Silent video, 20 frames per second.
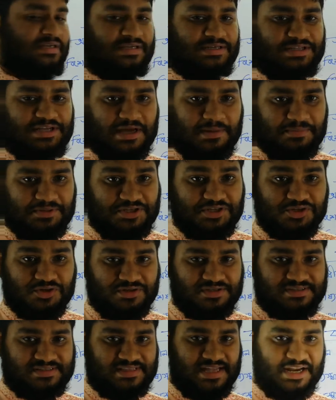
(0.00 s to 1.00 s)
ক্রিয়া
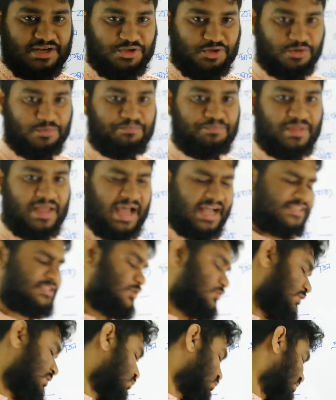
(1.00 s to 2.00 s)
বিশেষণ স্থানীয়
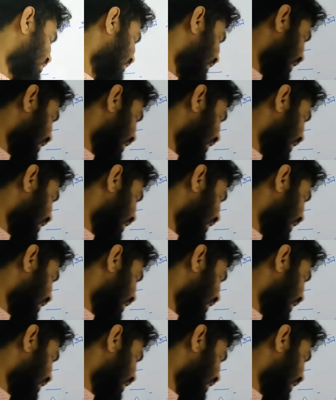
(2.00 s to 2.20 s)
আশা করি বুঝে